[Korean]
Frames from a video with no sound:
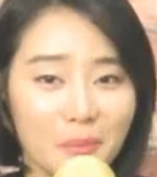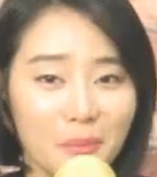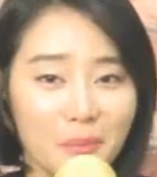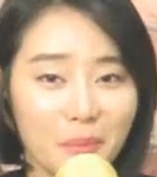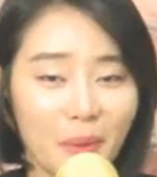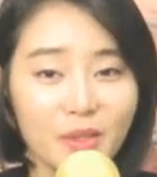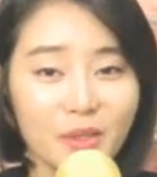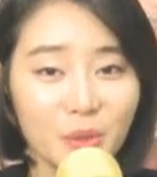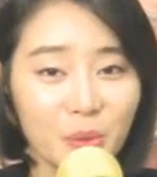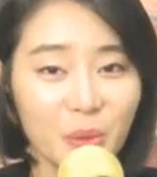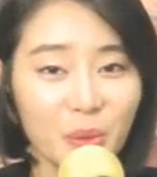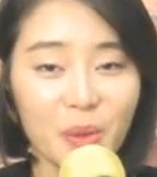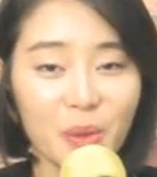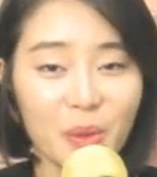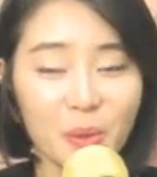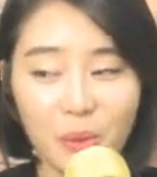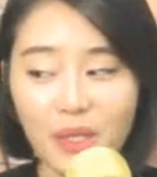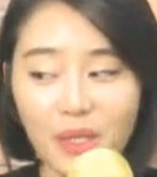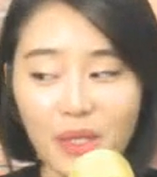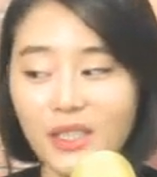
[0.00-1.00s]

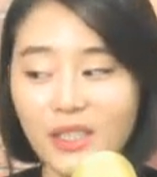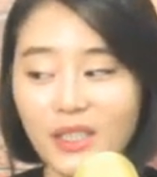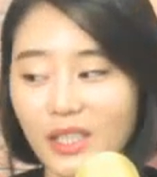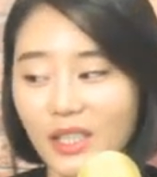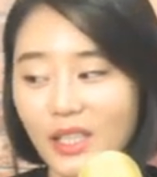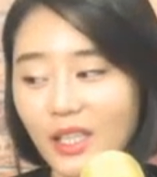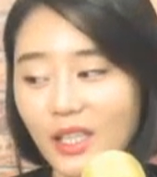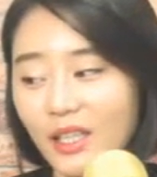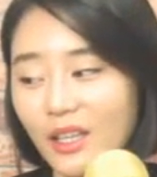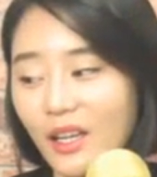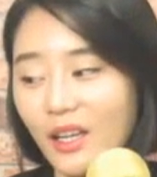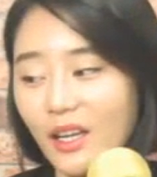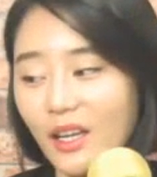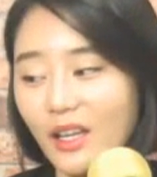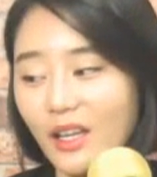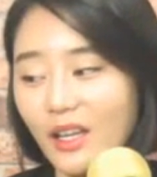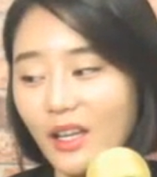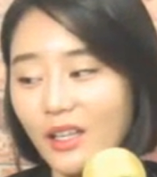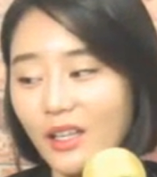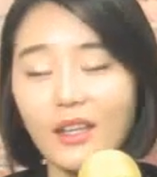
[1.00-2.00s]
박은옥의 노래들이
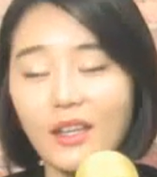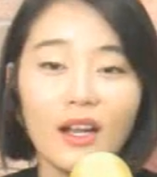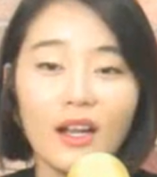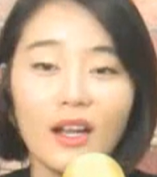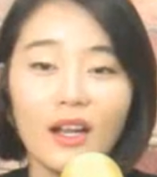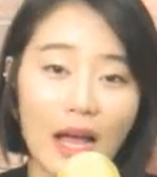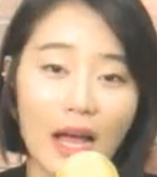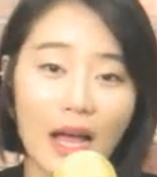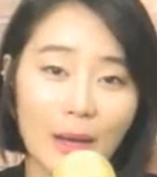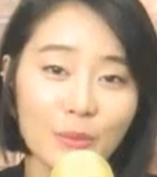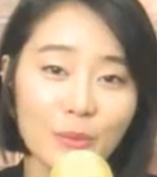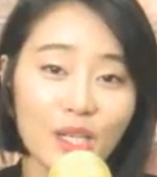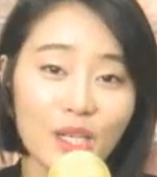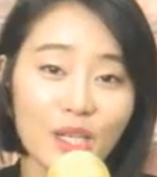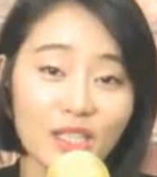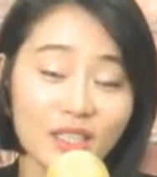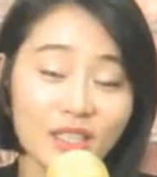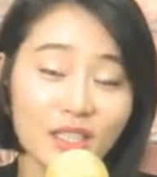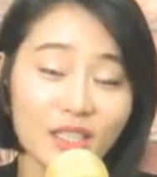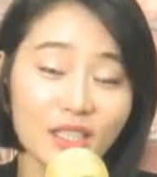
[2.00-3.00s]
옛날
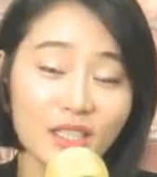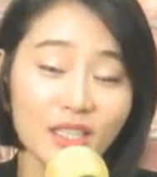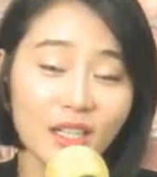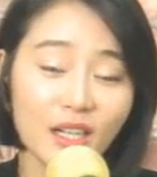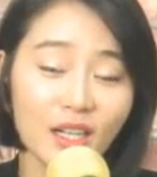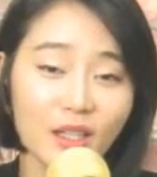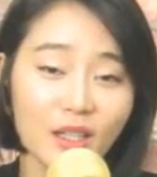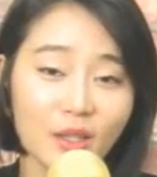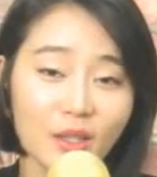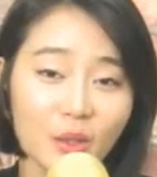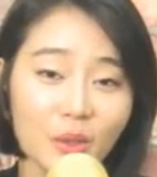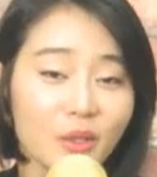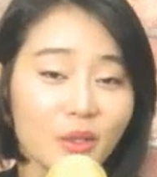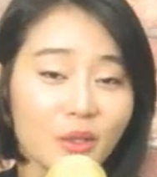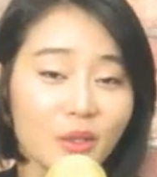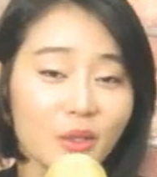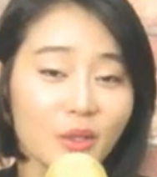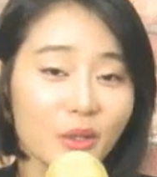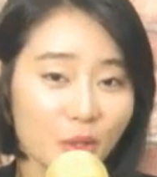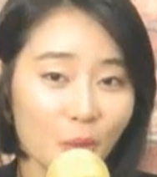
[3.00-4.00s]
암울한 시대를
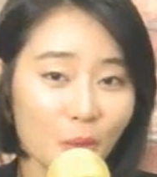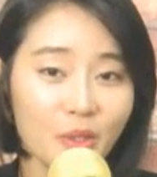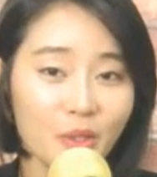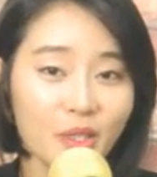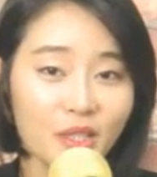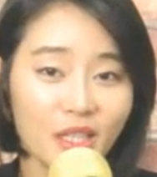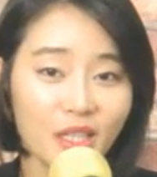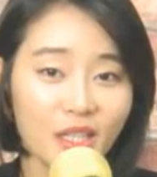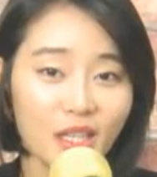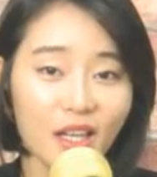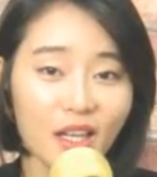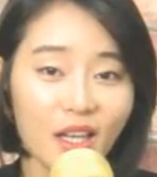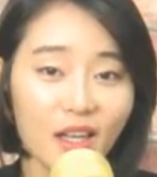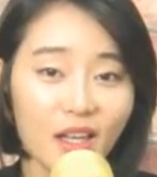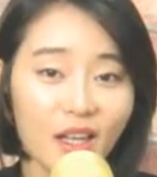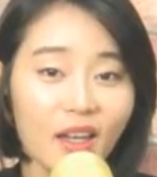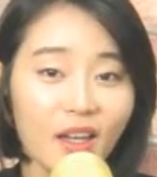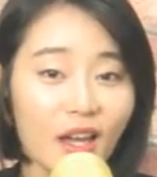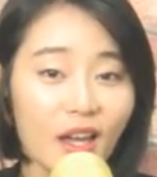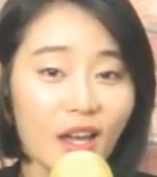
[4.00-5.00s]
살아가던 그런
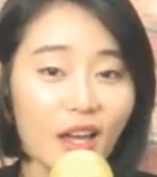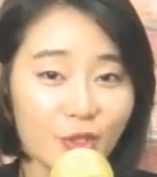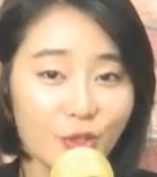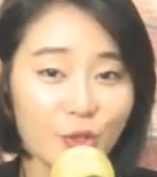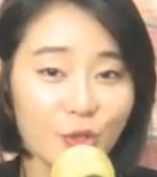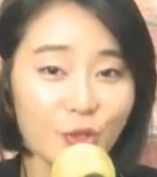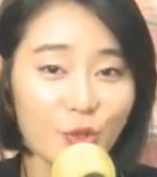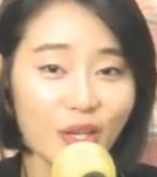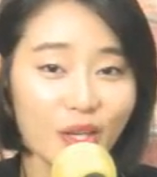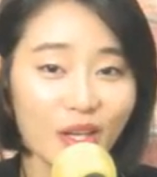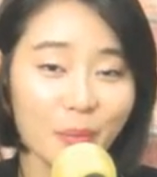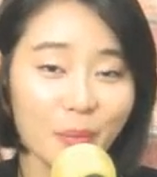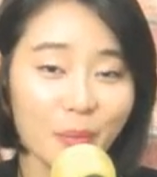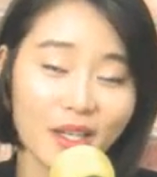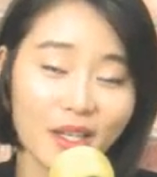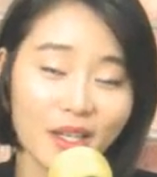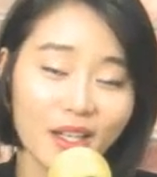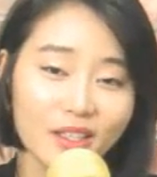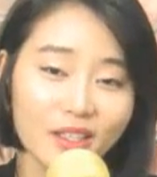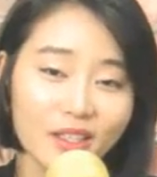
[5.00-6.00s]
젊은이들에게 한 줄기의
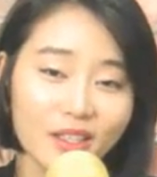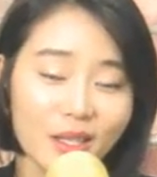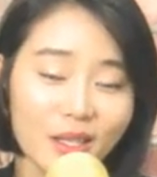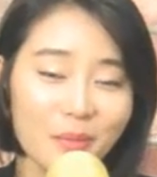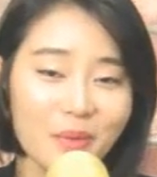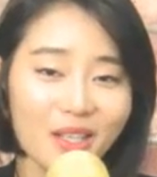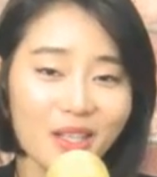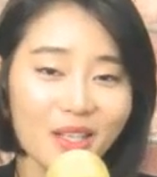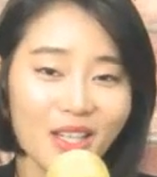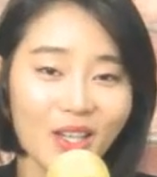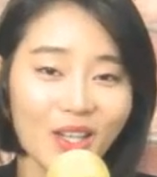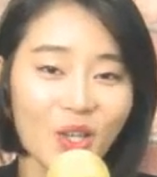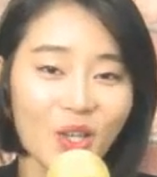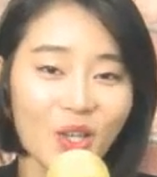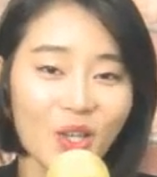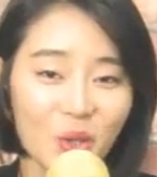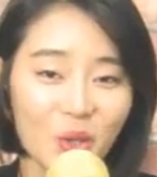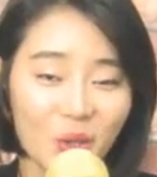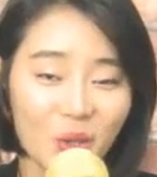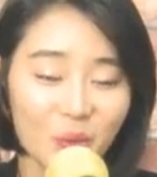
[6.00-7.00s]
빛 같은
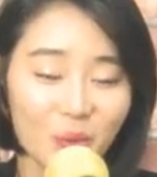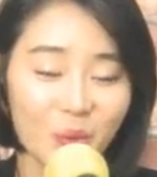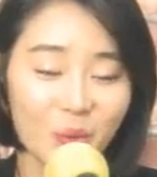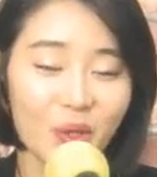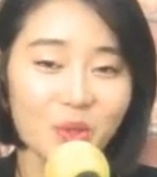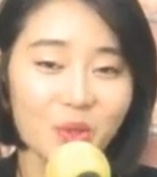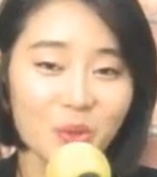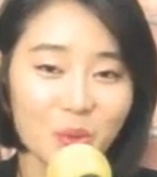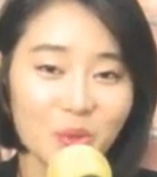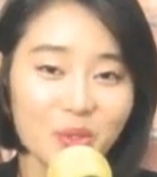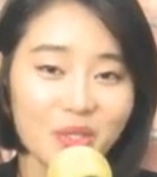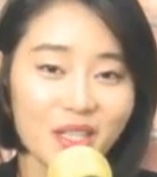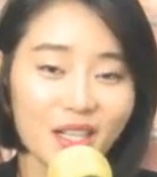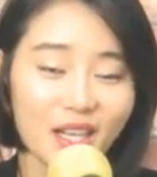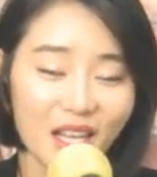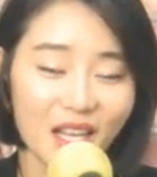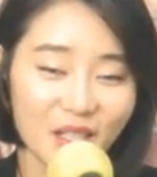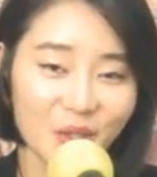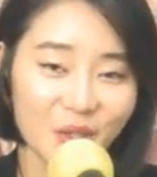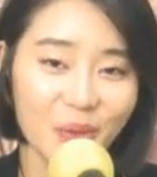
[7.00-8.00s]
희망이 된
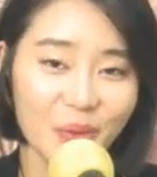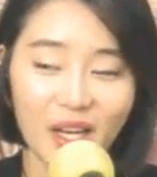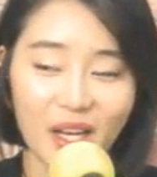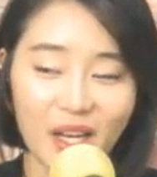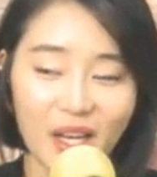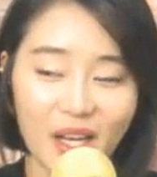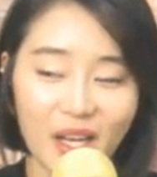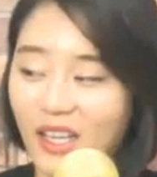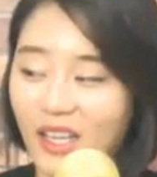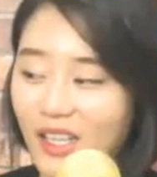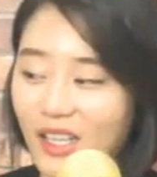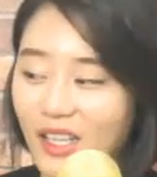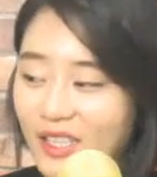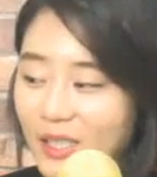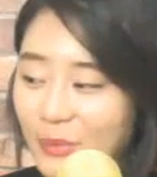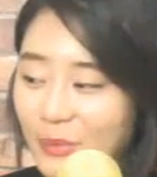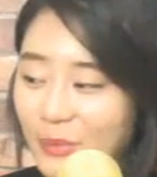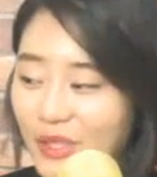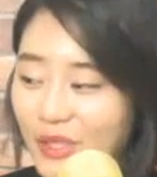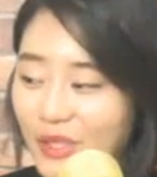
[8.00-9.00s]
존재가 아니었나
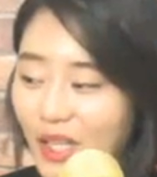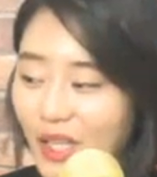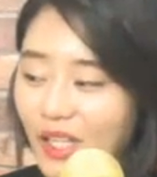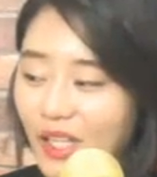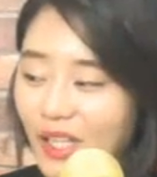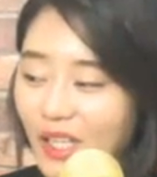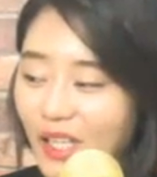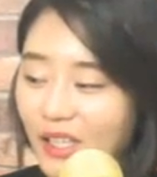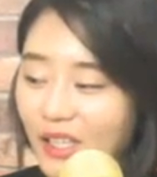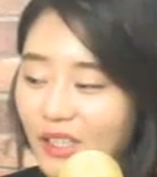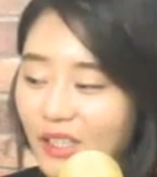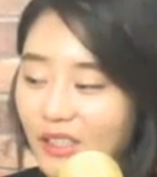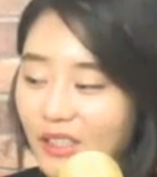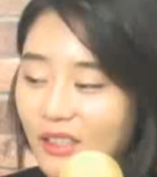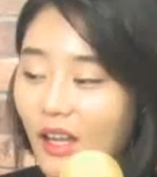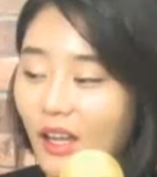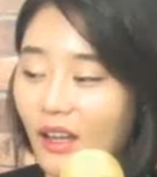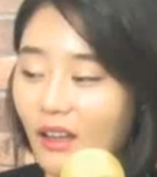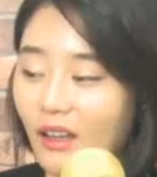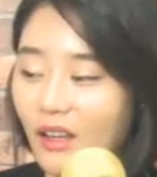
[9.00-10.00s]
싶은 생각이
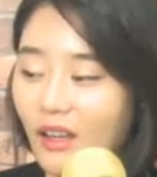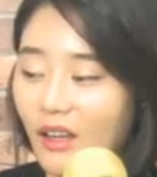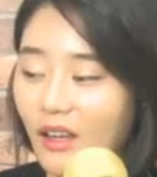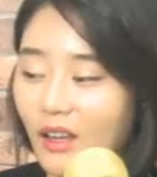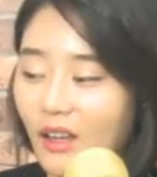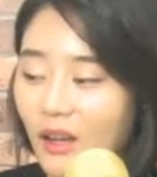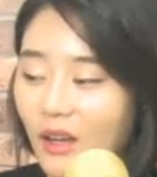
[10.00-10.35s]
드는데